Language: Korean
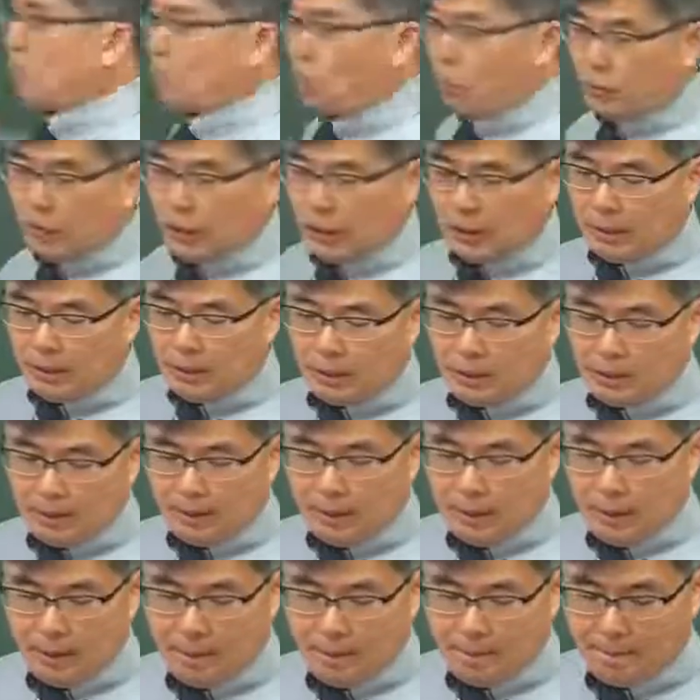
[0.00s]
용량이
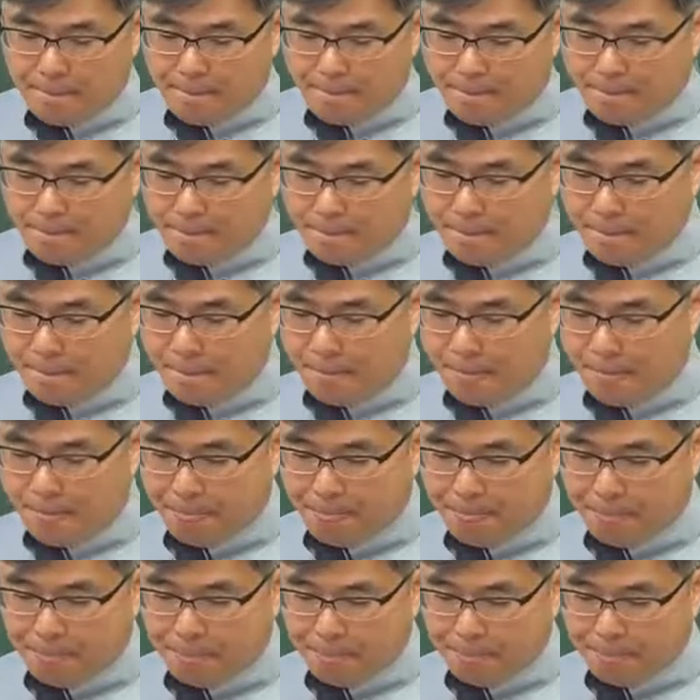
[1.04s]
얼마?
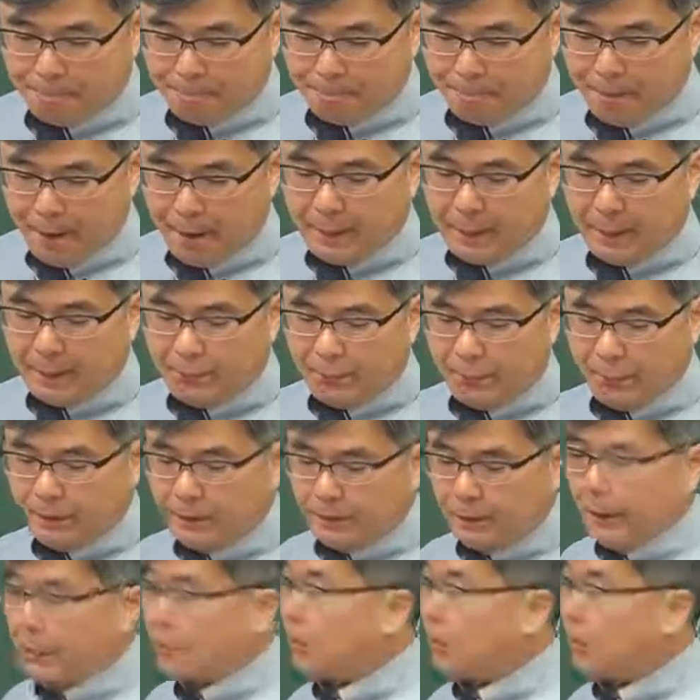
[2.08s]
100MV. 근데